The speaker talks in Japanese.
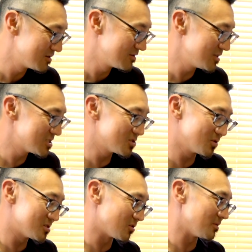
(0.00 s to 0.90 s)
で、
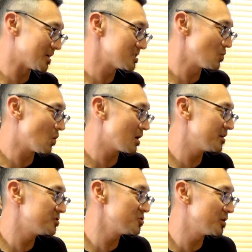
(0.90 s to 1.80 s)
ストレスを置きます。What are
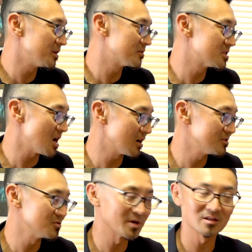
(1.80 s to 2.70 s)
you doing talking
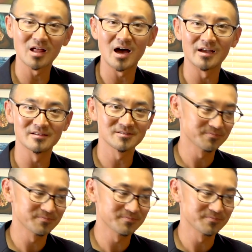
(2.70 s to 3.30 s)
to my client?